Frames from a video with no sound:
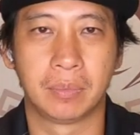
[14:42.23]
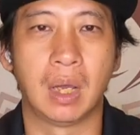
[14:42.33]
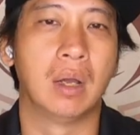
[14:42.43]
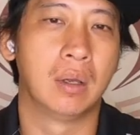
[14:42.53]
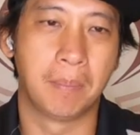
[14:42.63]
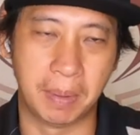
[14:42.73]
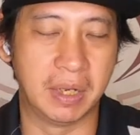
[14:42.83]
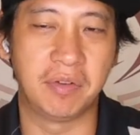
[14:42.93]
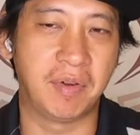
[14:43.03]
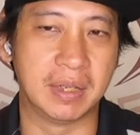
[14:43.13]
那
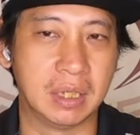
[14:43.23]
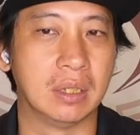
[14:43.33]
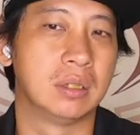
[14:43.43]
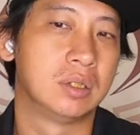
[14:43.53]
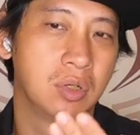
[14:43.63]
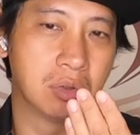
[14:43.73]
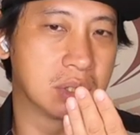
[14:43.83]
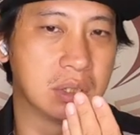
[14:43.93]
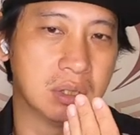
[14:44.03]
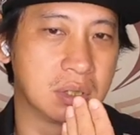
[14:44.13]
本能反应就
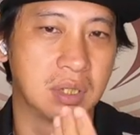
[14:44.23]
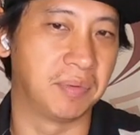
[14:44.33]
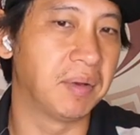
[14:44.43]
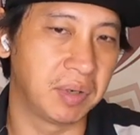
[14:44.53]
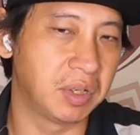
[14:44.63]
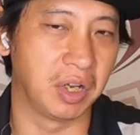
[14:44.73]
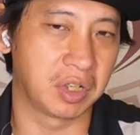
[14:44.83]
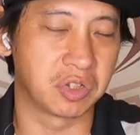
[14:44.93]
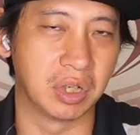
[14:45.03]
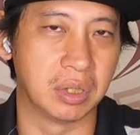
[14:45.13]
是 survival
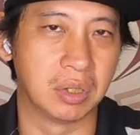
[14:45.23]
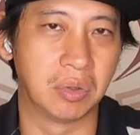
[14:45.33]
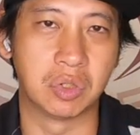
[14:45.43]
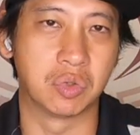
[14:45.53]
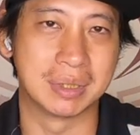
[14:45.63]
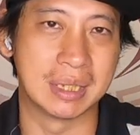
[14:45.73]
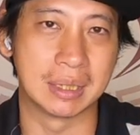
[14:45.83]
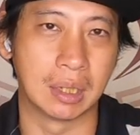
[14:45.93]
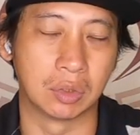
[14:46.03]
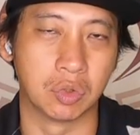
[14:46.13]
reaction 会出现
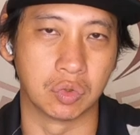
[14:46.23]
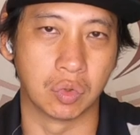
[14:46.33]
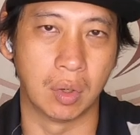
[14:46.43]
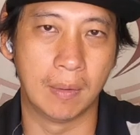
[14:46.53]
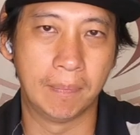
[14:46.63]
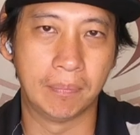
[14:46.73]
这个动作。